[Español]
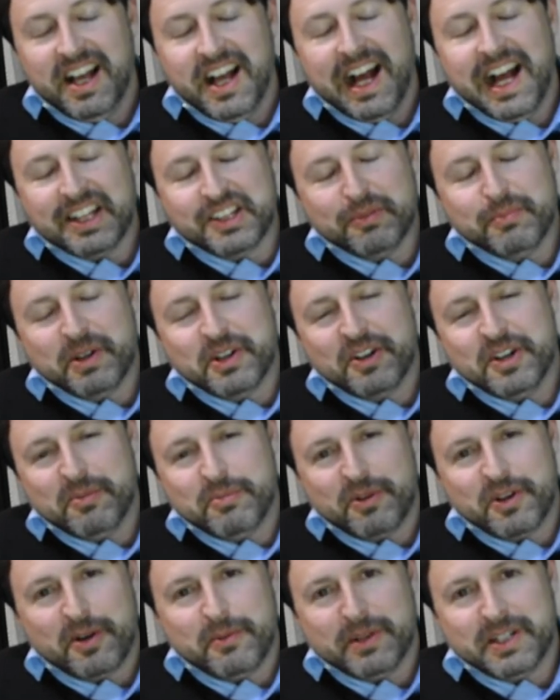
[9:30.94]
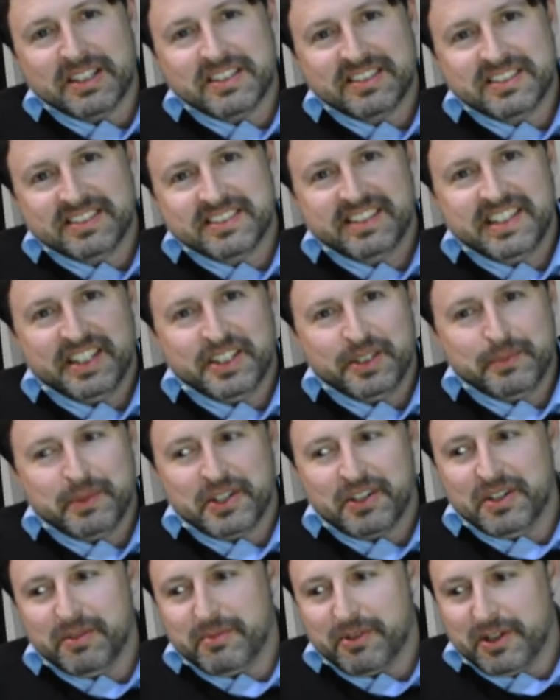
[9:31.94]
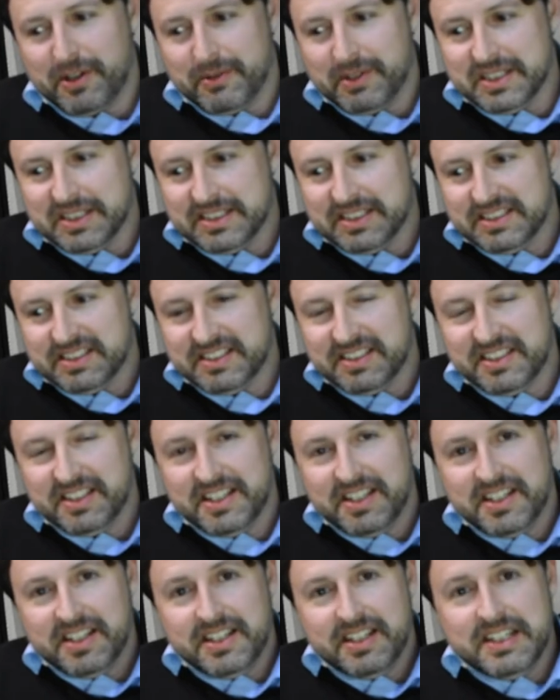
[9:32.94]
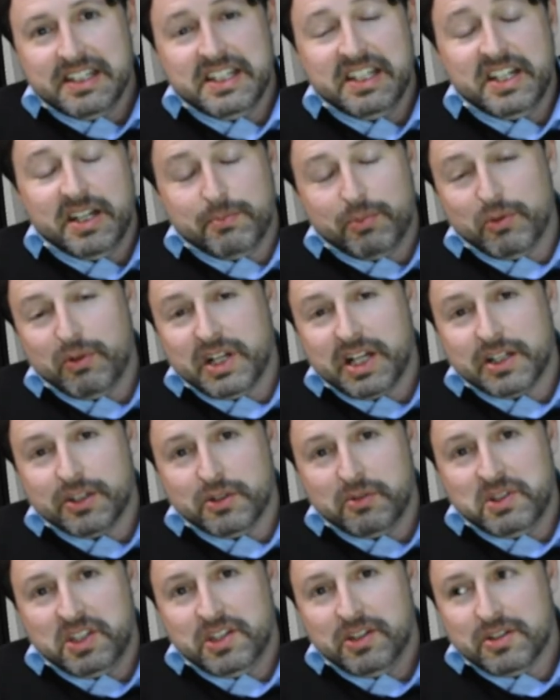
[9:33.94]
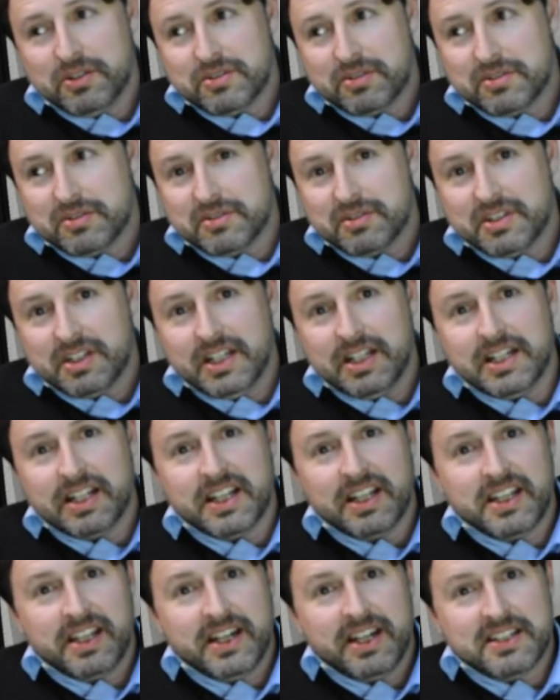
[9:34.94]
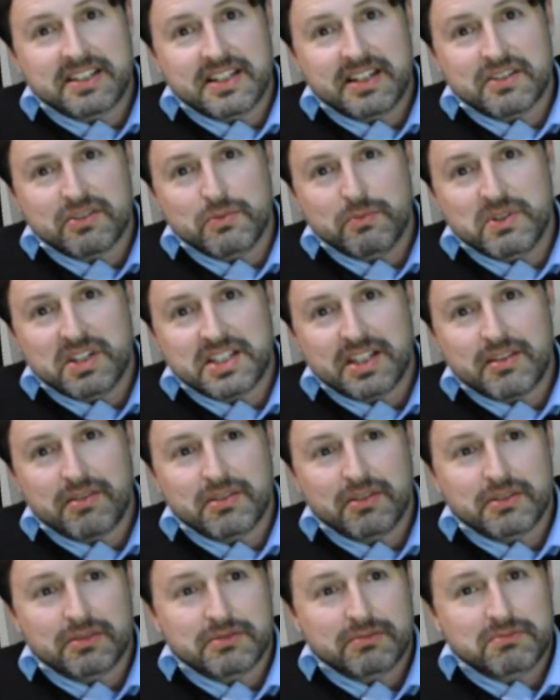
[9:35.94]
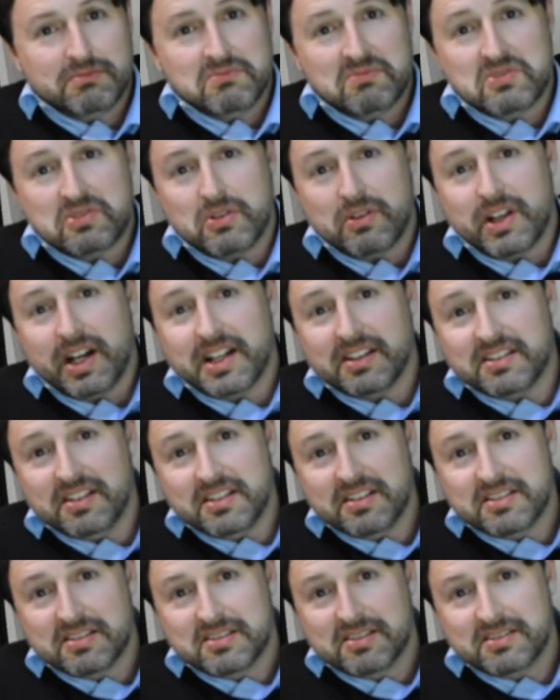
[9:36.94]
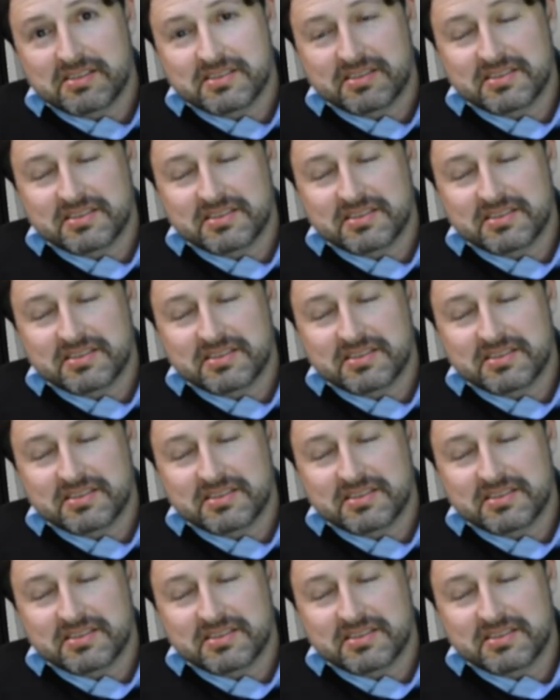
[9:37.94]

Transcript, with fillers: a tope con el programa. A tope con el programa. Iré publicando vídeos, el que quiera echarles un vistazo, son gratis.